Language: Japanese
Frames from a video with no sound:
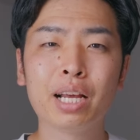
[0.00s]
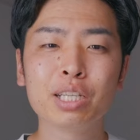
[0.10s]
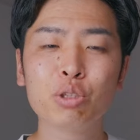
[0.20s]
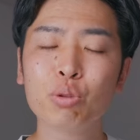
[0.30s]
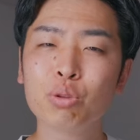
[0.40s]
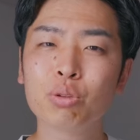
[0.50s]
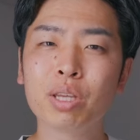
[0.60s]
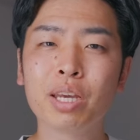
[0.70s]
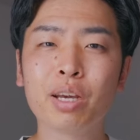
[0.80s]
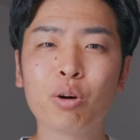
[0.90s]
ちょっと
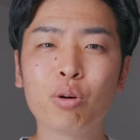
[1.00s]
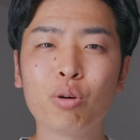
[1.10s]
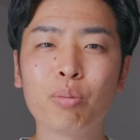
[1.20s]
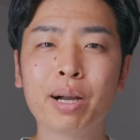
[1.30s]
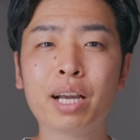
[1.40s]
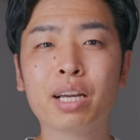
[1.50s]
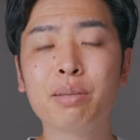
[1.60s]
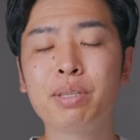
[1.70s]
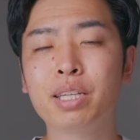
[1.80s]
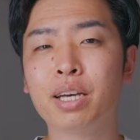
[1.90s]
ねおバカ
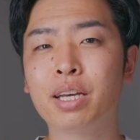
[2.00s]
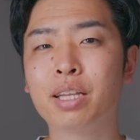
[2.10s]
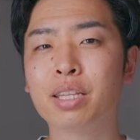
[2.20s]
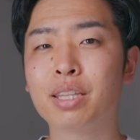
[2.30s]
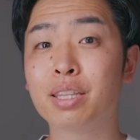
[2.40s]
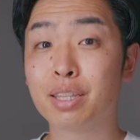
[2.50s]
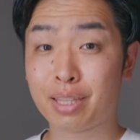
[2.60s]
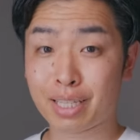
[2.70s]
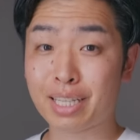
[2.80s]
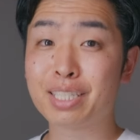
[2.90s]
気味な
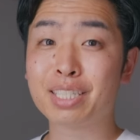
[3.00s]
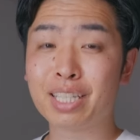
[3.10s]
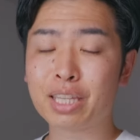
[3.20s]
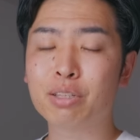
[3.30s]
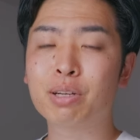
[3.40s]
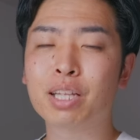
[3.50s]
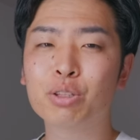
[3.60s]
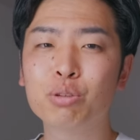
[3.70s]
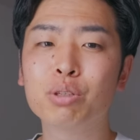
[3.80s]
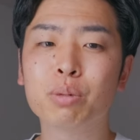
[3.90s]
感じになってるかな
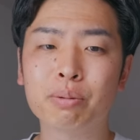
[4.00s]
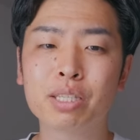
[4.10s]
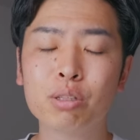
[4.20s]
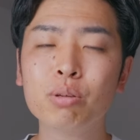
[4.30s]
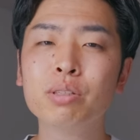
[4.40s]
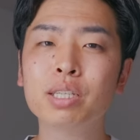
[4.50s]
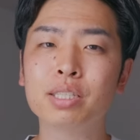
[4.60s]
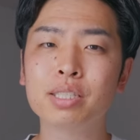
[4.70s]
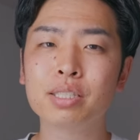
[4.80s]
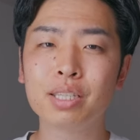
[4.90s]
というふうに思います特
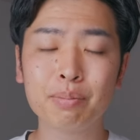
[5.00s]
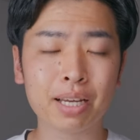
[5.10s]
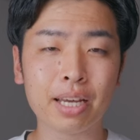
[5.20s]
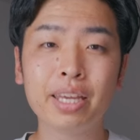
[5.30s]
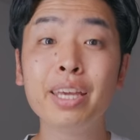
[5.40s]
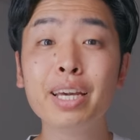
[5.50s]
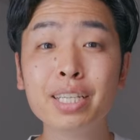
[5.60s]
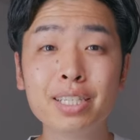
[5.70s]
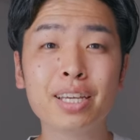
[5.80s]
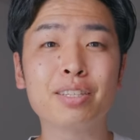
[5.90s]
に今
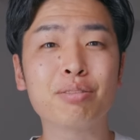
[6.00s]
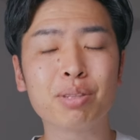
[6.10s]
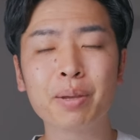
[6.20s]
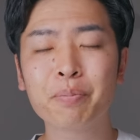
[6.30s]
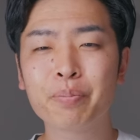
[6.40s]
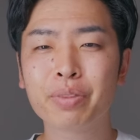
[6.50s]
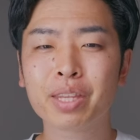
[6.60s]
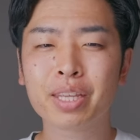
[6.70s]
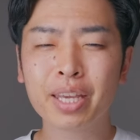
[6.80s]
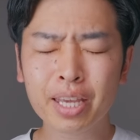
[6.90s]
AI 時代ですよね
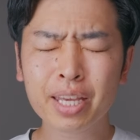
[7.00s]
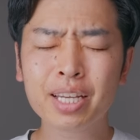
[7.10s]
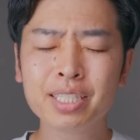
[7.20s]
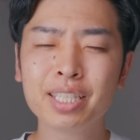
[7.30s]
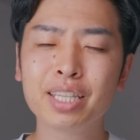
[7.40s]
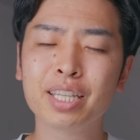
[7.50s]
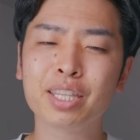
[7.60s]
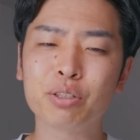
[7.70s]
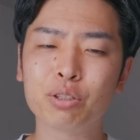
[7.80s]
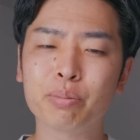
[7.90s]
AI 時代になっ
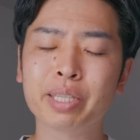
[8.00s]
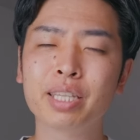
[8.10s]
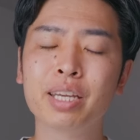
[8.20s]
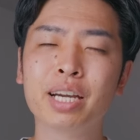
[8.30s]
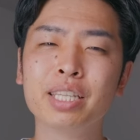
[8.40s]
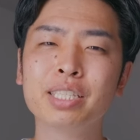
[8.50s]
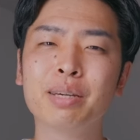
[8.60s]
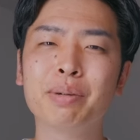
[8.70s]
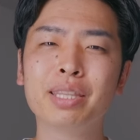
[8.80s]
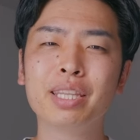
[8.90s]
てくるとまたね話
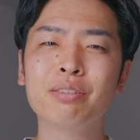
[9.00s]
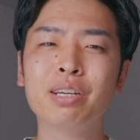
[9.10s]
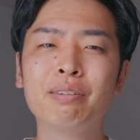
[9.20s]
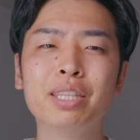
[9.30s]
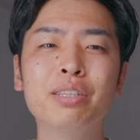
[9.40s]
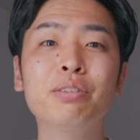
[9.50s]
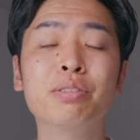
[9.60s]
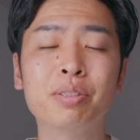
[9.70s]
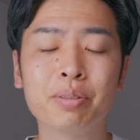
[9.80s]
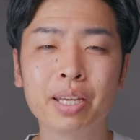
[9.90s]
が全く変わってくる
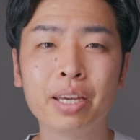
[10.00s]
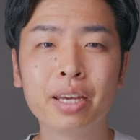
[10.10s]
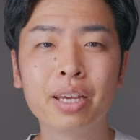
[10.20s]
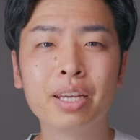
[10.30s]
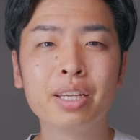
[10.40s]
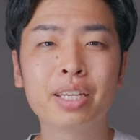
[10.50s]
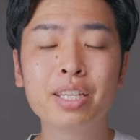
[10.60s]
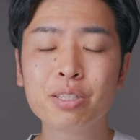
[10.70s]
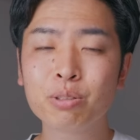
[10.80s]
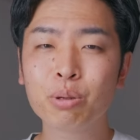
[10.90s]
んですよね
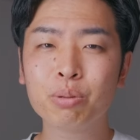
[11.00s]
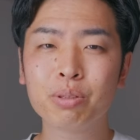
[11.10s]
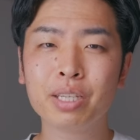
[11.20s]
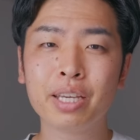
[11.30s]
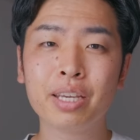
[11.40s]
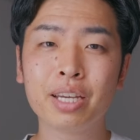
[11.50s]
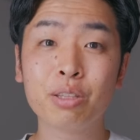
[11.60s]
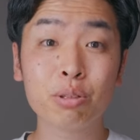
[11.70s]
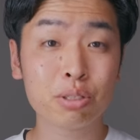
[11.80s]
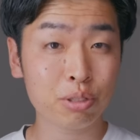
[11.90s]
現像ソフトに AI
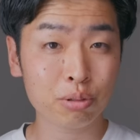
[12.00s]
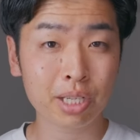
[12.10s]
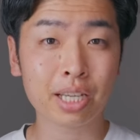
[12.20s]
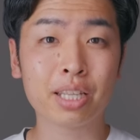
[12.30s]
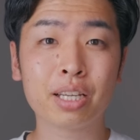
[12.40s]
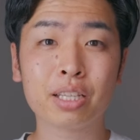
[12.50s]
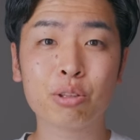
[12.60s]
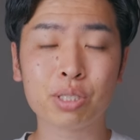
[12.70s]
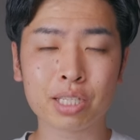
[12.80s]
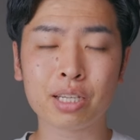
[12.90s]
ノイズ処理が
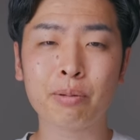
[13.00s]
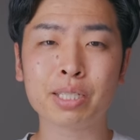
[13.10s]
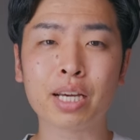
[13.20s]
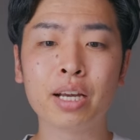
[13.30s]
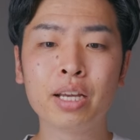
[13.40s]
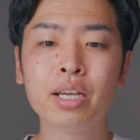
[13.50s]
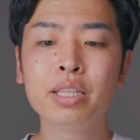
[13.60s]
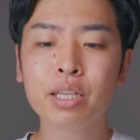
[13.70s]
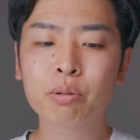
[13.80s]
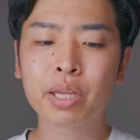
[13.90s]
搭載されました
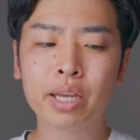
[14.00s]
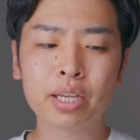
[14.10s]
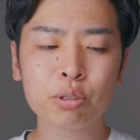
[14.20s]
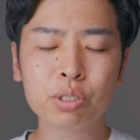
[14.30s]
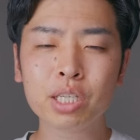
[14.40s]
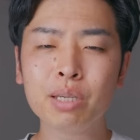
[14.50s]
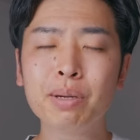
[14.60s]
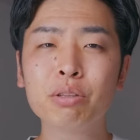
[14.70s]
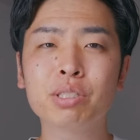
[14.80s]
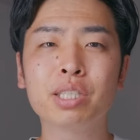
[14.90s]
なので正直
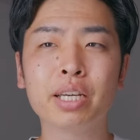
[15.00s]
今の時